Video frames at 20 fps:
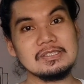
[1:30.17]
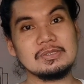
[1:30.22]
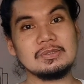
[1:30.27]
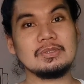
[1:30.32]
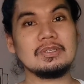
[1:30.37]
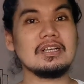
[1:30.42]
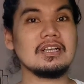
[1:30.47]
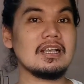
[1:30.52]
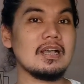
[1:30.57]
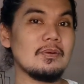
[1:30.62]
so
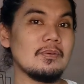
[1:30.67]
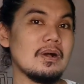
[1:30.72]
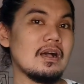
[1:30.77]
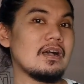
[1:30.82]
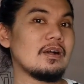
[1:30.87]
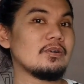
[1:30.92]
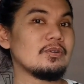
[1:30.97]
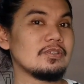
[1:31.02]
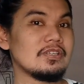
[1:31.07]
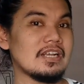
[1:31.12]

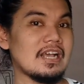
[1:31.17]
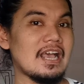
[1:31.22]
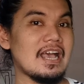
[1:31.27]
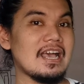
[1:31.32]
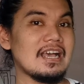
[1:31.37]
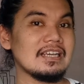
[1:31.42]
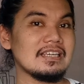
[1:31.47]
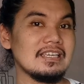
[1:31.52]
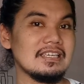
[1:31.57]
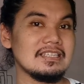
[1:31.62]
gagawa ako ng
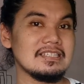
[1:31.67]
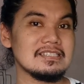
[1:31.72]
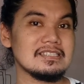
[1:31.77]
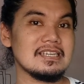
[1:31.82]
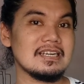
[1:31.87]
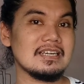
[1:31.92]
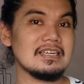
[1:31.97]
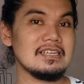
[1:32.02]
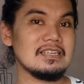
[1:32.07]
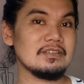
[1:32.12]
akin
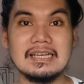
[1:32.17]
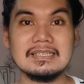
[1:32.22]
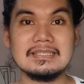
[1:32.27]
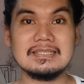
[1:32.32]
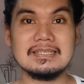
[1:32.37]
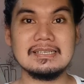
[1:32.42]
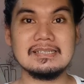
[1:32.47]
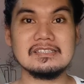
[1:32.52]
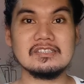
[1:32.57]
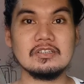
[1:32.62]
sariling
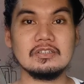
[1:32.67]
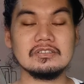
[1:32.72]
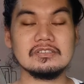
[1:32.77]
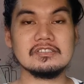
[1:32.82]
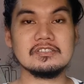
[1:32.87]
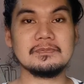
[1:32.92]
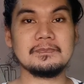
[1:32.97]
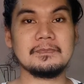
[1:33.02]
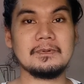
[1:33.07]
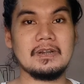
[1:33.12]
sea salt
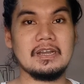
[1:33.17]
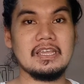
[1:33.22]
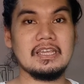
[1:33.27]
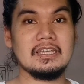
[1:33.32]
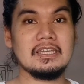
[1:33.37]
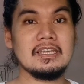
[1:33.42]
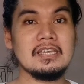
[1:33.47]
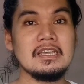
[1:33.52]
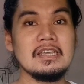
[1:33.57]
spray.